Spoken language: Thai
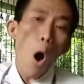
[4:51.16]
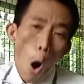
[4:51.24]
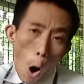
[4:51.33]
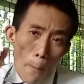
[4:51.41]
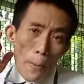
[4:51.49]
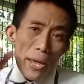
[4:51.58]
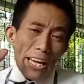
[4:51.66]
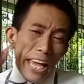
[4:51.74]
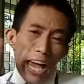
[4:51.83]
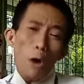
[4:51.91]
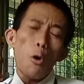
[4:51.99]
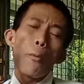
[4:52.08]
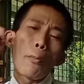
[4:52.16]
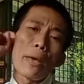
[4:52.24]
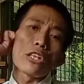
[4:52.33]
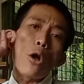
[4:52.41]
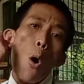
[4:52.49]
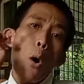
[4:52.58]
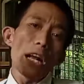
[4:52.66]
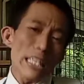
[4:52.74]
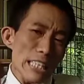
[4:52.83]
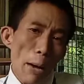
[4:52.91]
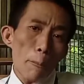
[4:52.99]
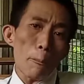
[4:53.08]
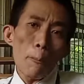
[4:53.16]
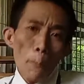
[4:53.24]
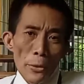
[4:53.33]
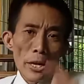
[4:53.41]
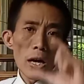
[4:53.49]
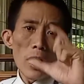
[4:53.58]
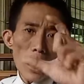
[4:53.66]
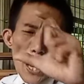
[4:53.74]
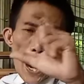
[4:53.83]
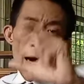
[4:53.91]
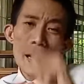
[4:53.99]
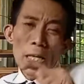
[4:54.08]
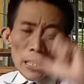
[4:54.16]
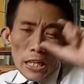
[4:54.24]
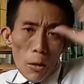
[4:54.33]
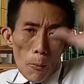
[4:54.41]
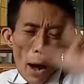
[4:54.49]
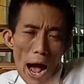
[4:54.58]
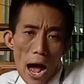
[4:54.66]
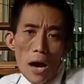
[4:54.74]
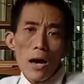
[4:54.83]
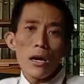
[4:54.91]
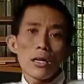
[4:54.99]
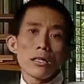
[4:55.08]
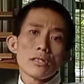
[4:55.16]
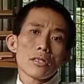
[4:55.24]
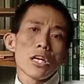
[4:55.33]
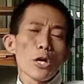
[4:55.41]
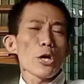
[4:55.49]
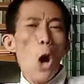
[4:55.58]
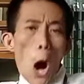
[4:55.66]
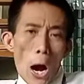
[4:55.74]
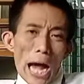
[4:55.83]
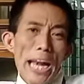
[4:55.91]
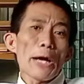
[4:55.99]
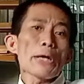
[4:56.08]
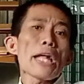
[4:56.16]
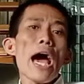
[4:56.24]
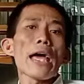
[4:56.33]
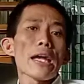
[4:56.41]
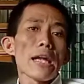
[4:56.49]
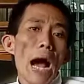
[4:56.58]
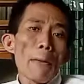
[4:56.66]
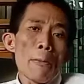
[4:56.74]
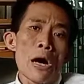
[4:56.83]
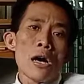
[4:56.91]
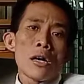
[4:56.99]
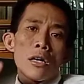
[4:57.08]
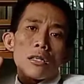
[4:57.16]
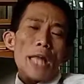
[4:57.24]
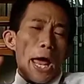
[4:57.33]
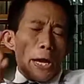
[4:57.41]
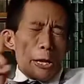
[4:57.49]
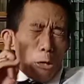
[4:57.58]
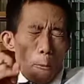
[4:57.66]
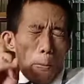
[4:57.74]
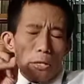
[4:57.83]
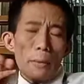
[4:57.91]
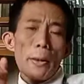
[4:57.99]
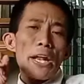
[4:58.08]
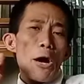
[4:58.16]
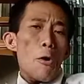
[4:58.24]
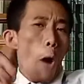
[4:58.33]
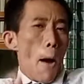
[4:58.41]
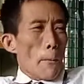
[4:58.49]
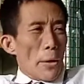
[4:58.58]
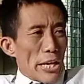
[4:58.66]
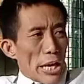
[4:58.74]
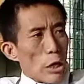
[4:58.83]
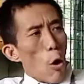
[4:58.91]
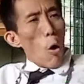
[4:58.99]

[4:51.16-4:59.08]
ขอเพียงแค่คุณมีโทรศัพท์หนึ่งเครื่องหรือว่าสื่อกล้องอะไรก็ได้นะครับแต่ในยุคปัจจุบันนี้ความละเอียด